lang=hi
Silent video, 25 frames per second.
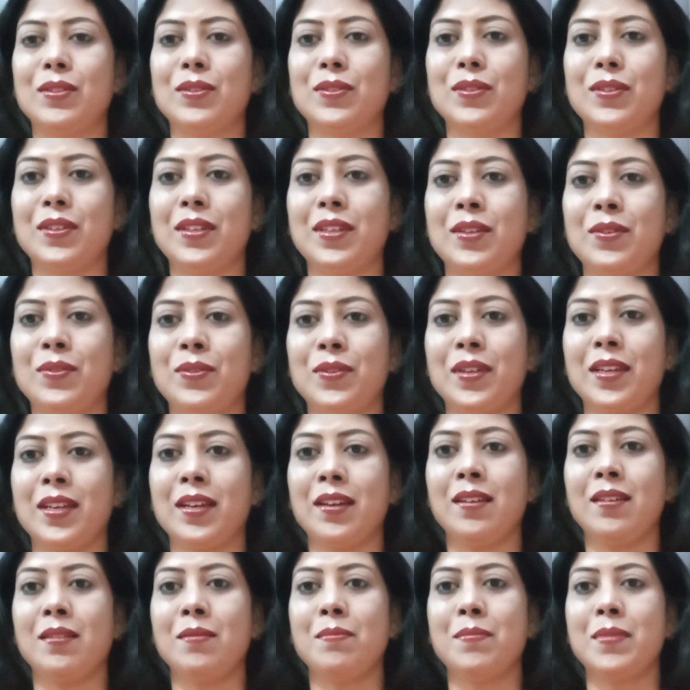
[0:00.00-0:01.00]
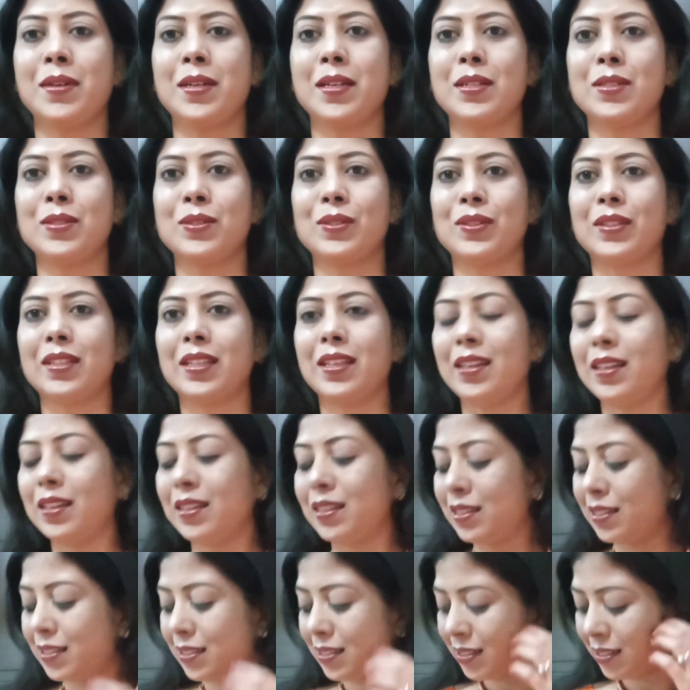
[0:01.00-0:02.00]
तो ये हो गया मंगलसूत्र
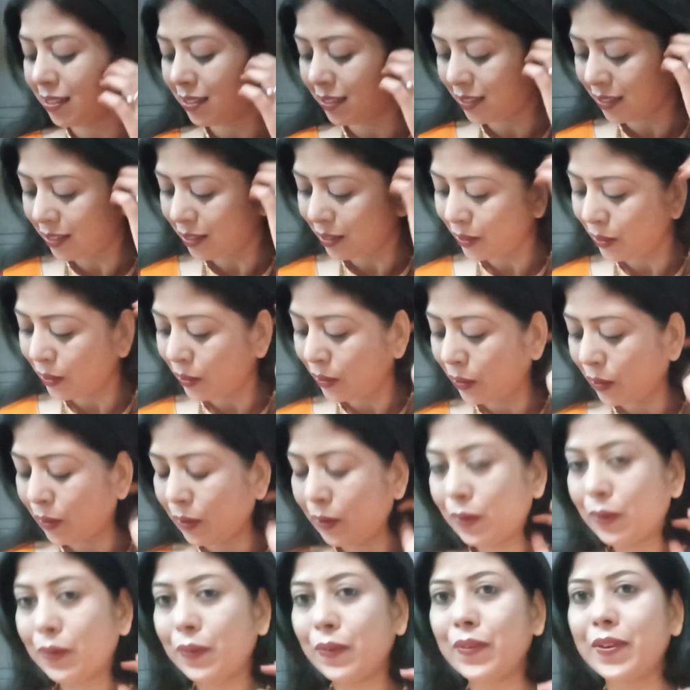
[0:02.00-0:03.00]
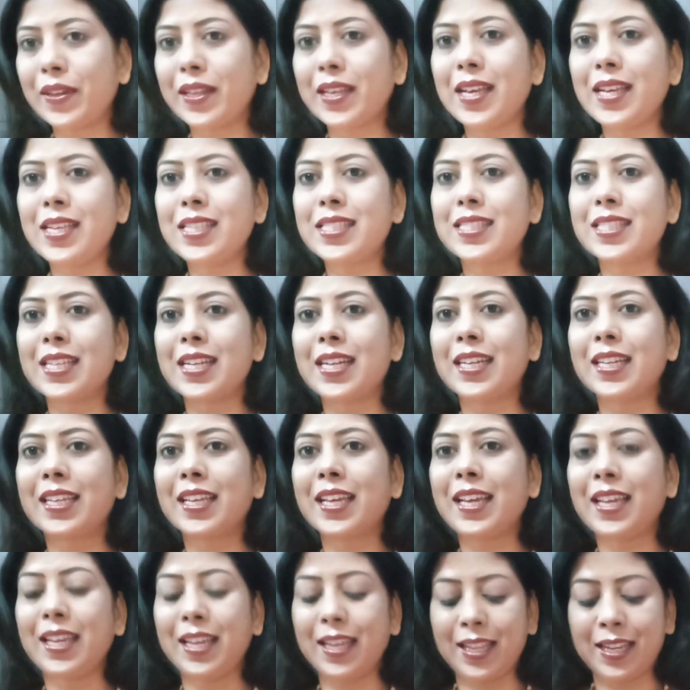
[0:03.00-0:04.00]
और ये इस सेट
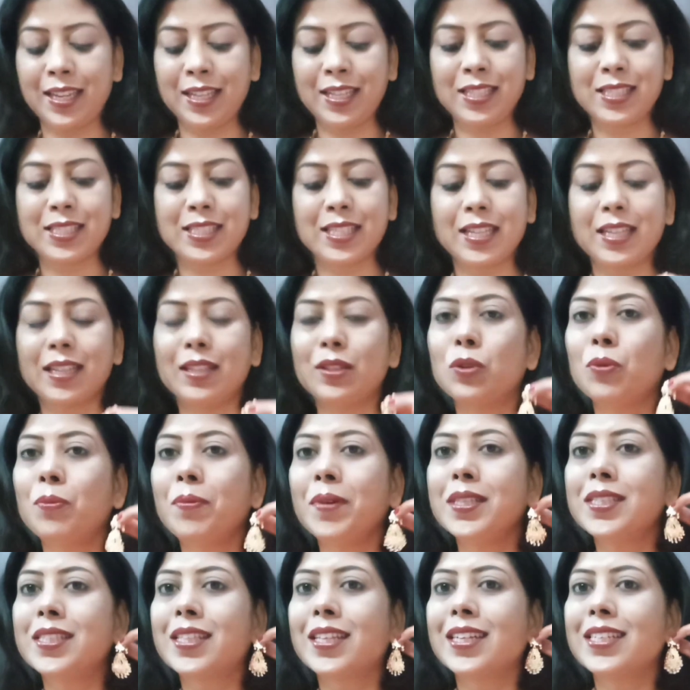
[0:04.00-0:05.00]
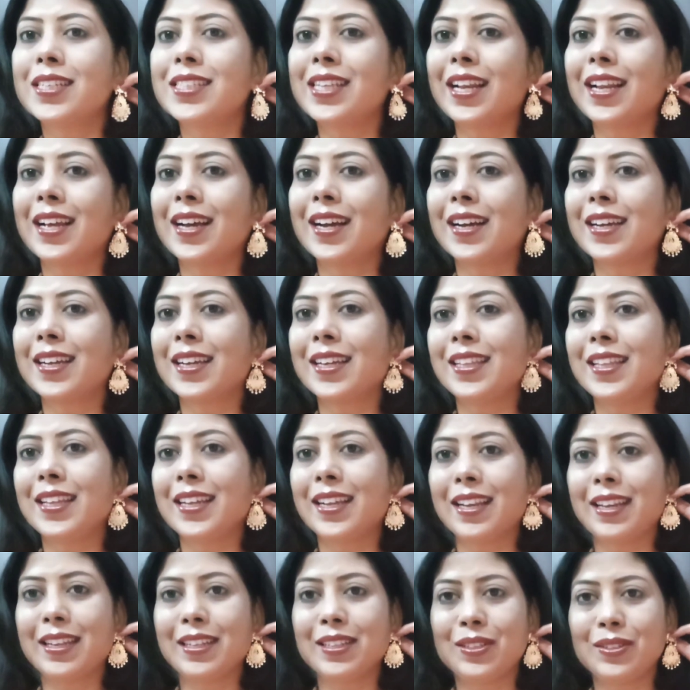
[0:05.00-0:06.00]
के इयर है तो मैं इस तरह से लगा के
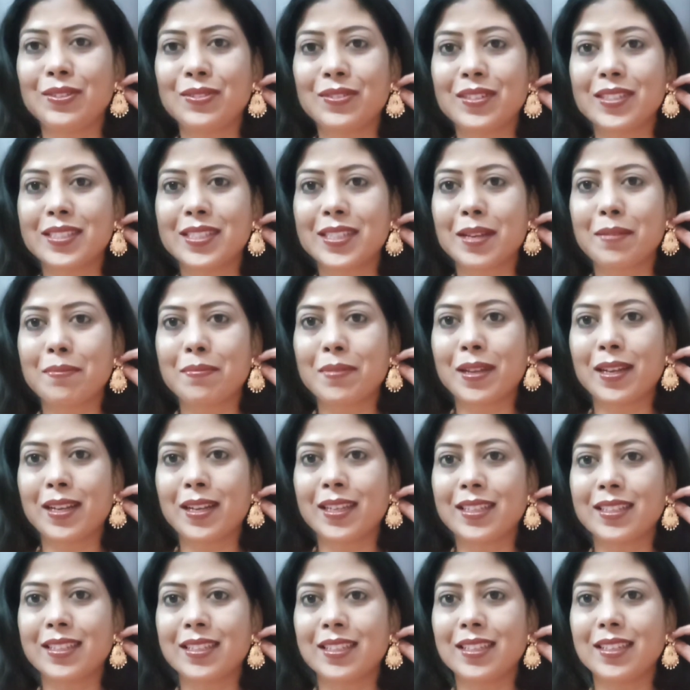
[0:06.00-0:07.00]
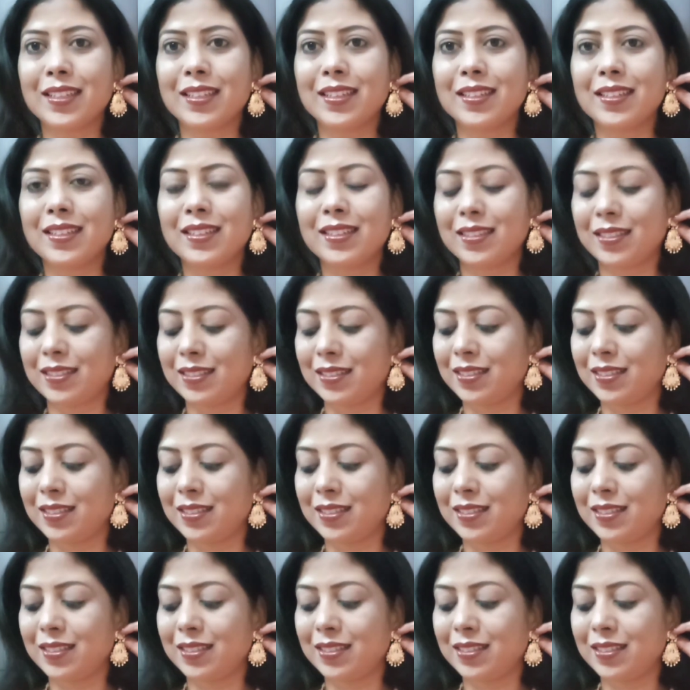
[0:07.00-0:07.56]
देख लेती हूँ किस टाइप के लगते हैं